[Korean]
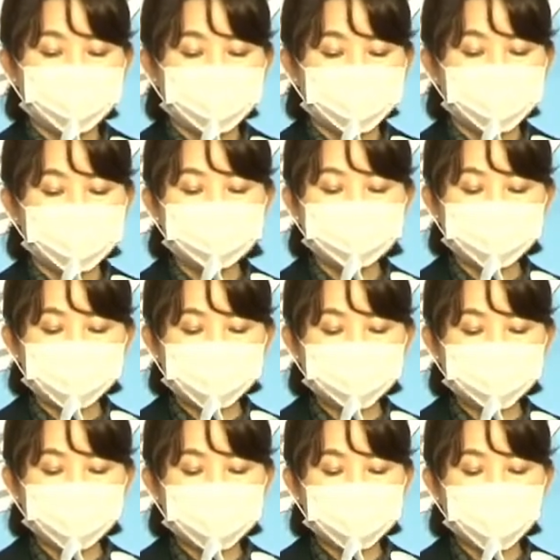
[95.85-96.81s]
일부
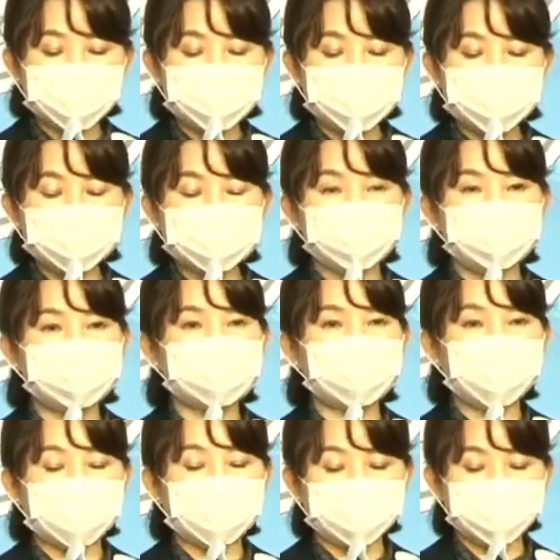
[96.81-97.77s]
기소된 혐의마저
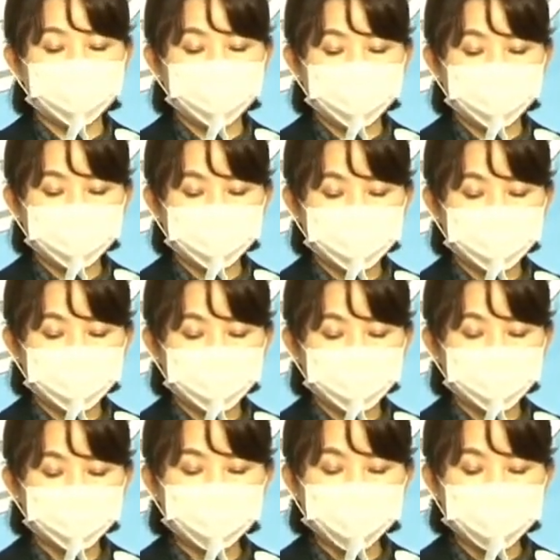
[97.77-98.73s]
부정하고
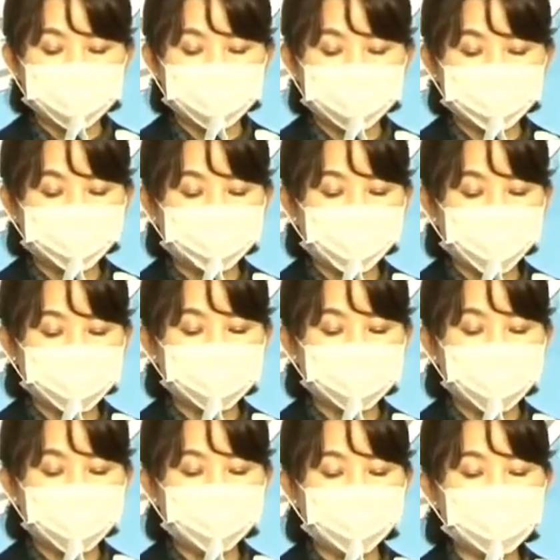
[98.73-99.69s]
또다시
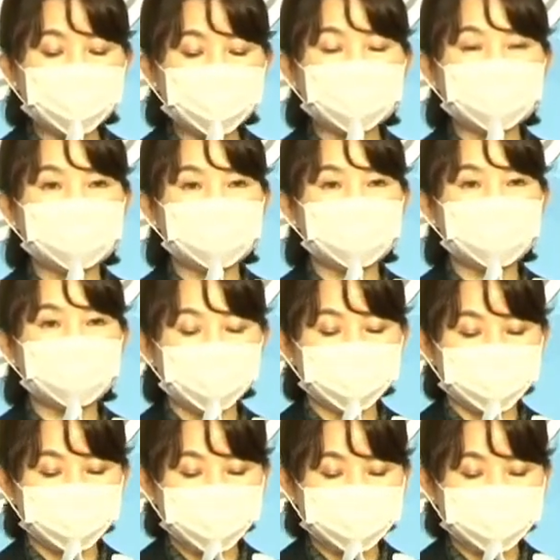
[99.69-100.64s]
유고하신 할머니까지
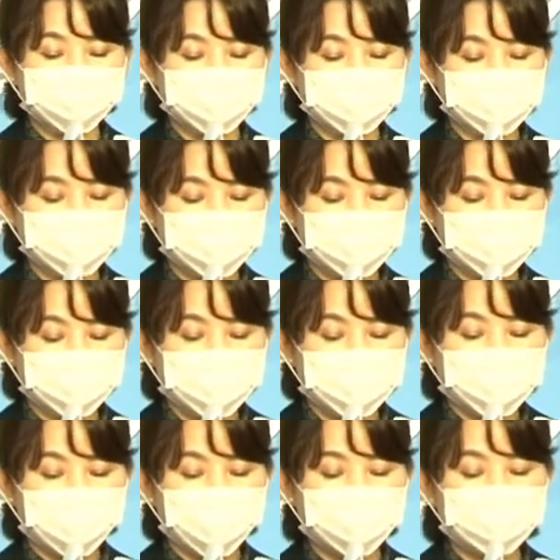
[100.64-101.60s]
들먹이면서
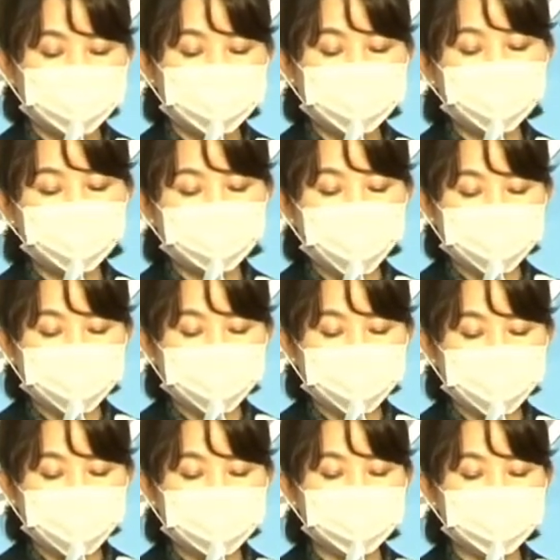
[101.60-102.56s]
감성 파리에
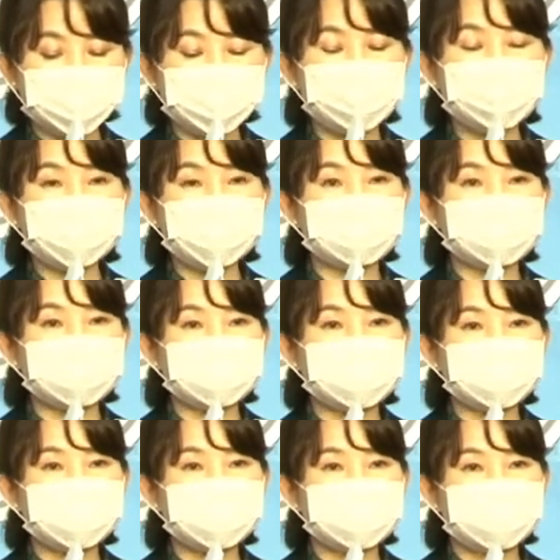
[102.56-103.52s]
나선 윤 의원은
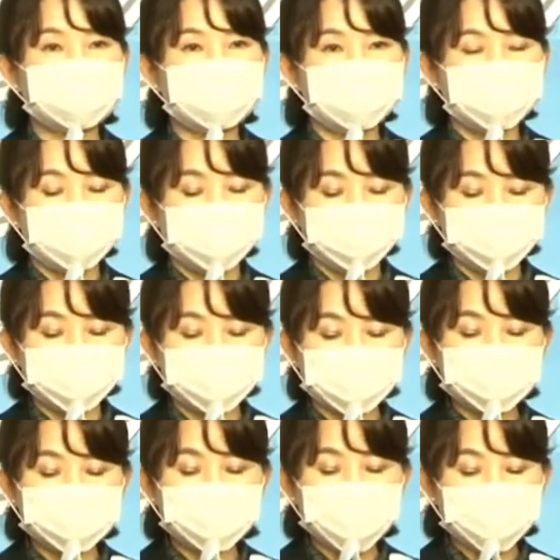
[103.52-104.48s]

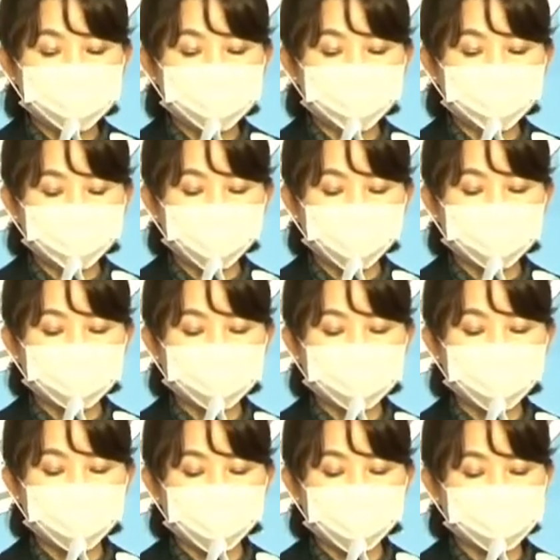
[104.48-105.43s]
수치심을 알지 못하는
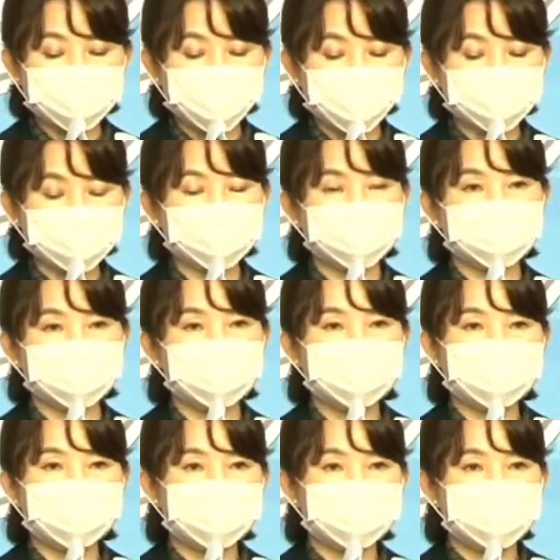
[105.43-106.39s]
DNA를 가진
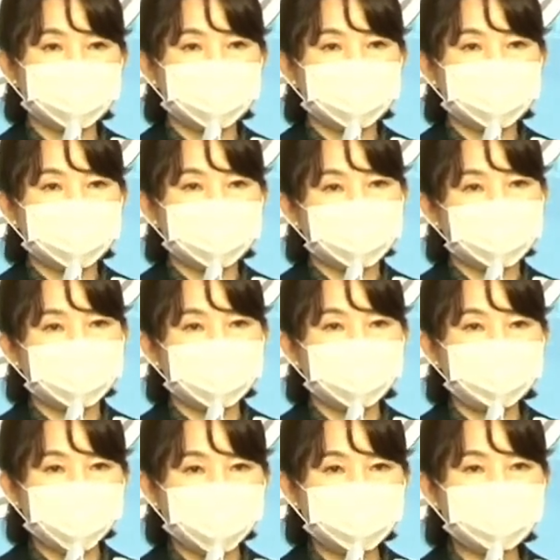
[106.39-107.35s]

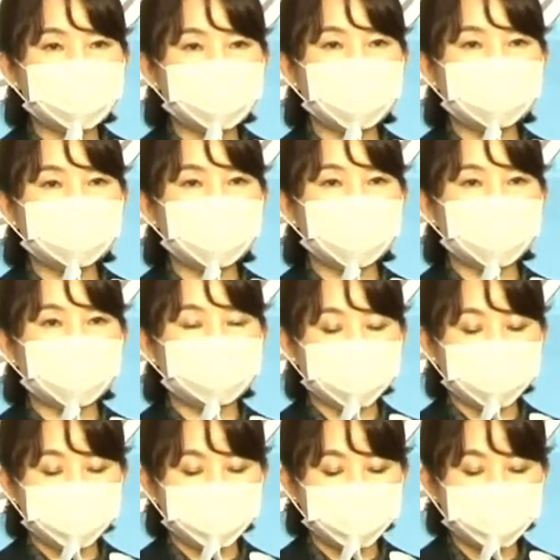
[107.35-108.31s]
그런 파렴치한
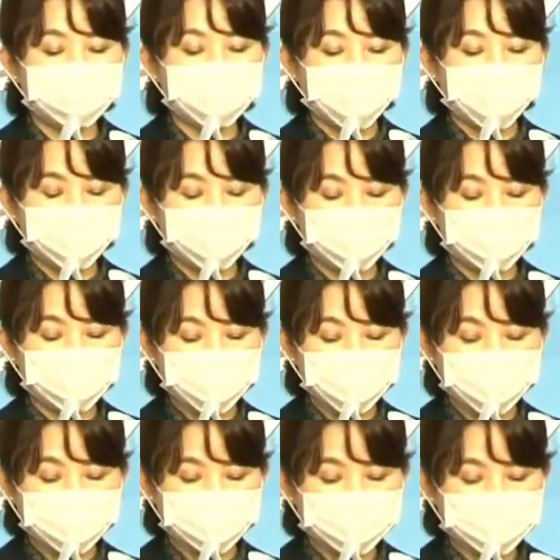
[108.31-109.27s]
사람이 분명해
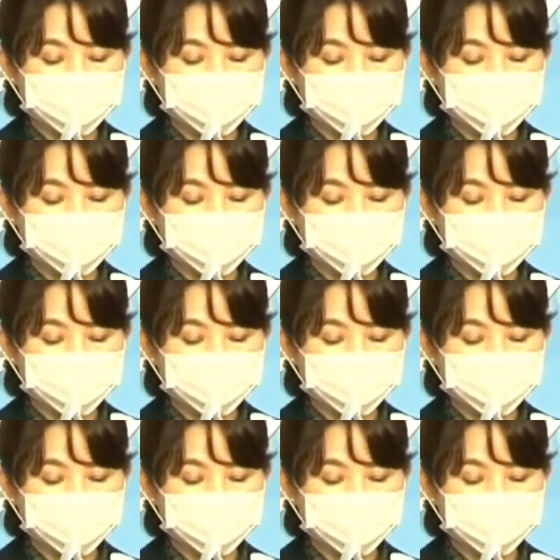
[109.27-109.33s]
보입니다.